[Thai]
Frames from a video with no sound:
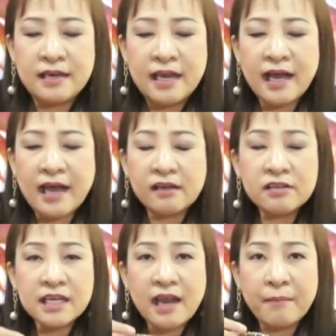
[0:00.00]
นะคะ ก็
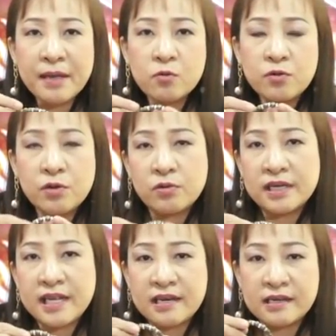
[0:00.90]
จะทำให้คุณโดด
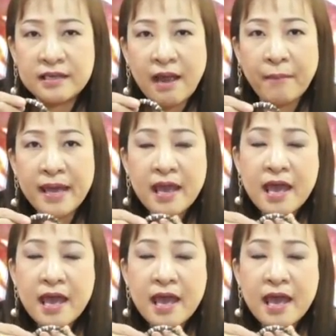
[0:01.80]
เด่น หรือทำให้